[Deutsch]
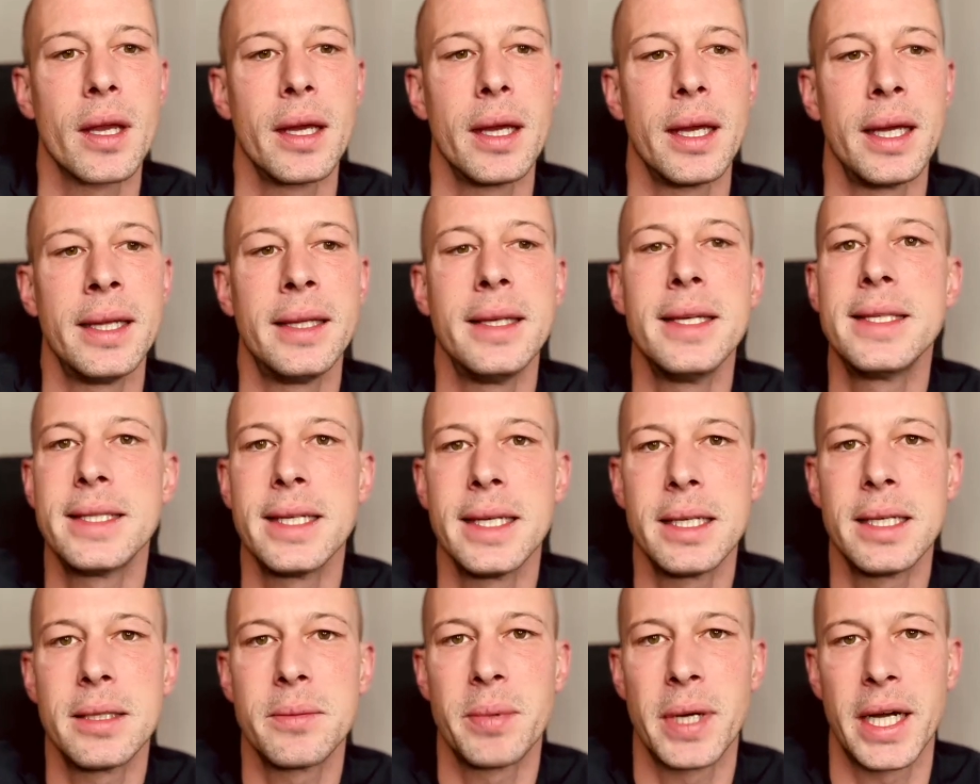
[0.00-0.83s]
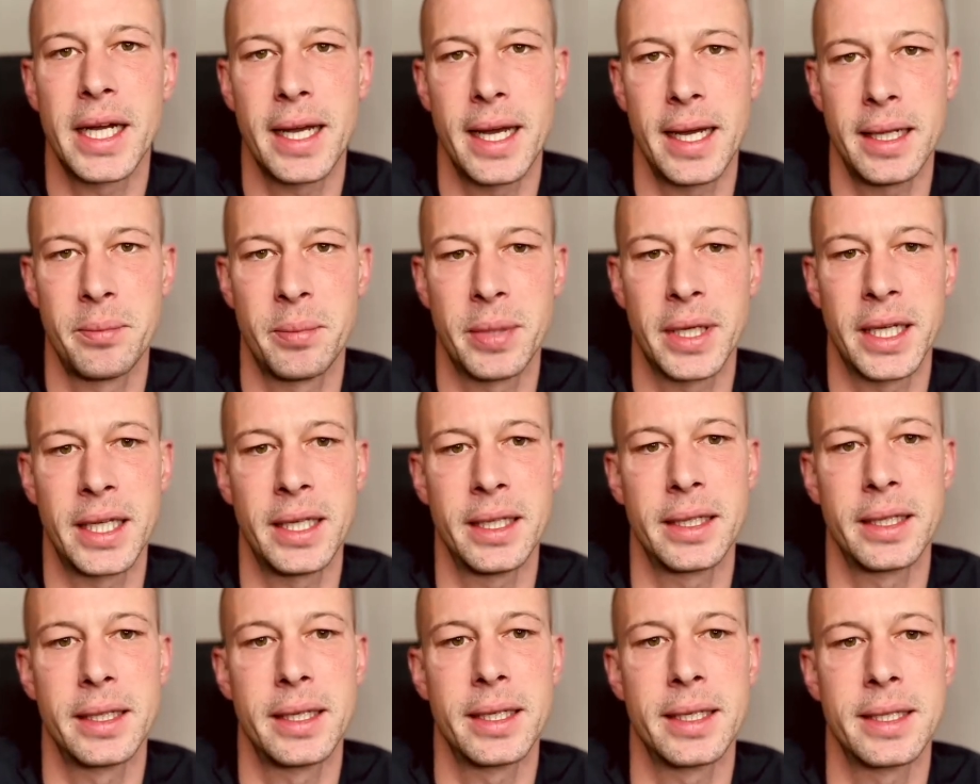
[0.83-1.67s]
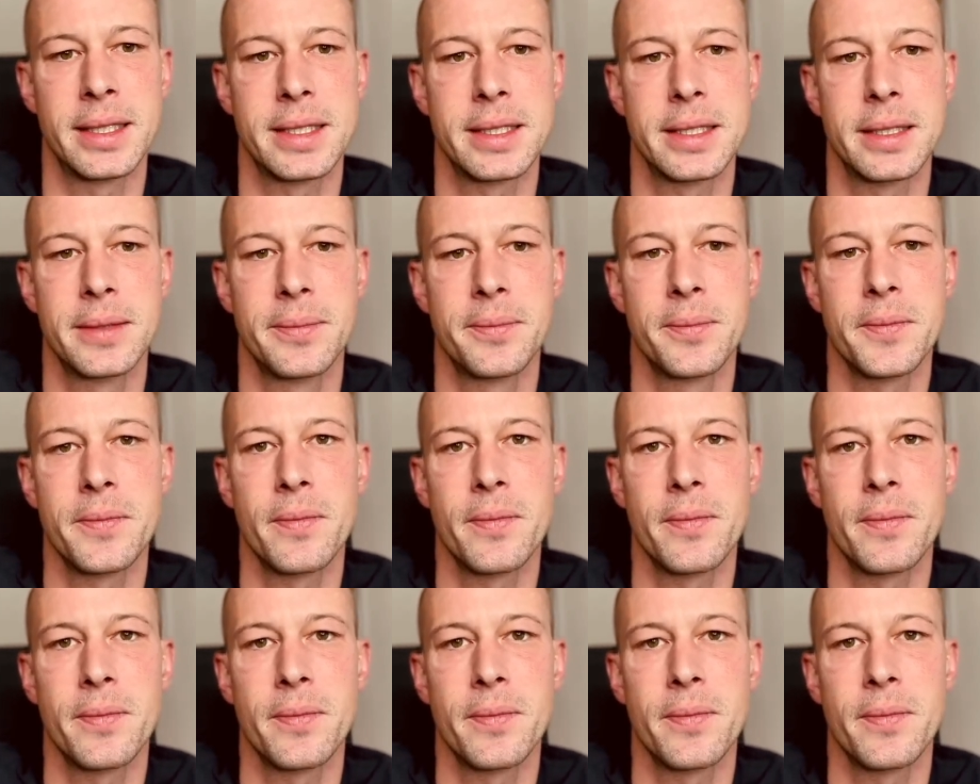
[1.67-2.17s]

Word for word: in die Sichtbarkeit bringen kannst.